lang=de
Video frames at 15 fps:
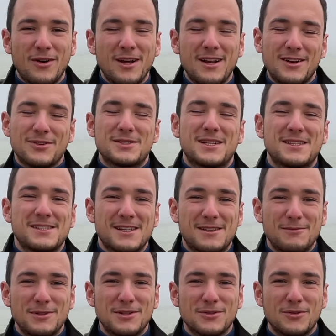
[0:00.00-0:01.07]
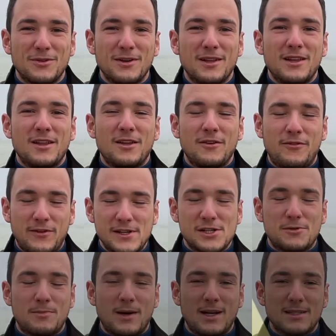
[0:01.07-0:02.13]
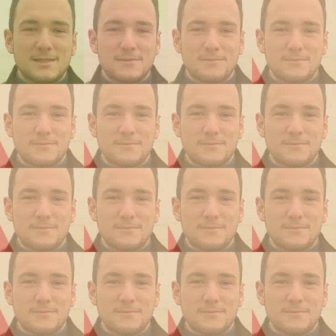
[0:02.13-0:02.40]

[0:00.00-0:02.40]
Los geht's nach dem Intro. Viel Spaß!